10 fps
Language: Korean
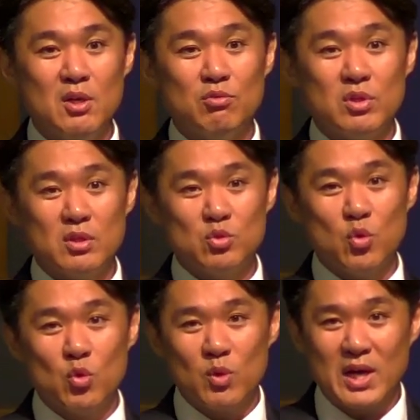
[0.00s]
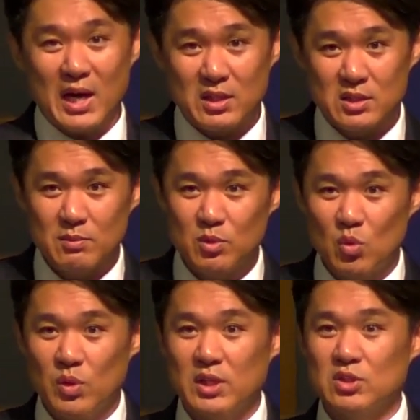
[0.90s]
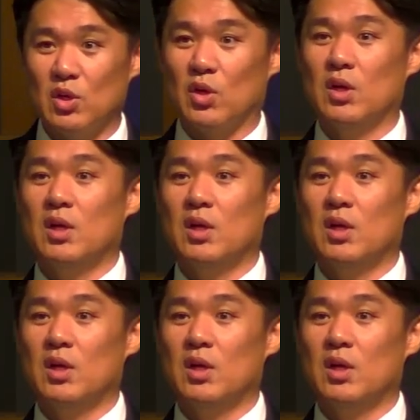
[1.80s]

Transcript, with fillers: 우리는 종교의 가르침을 통해서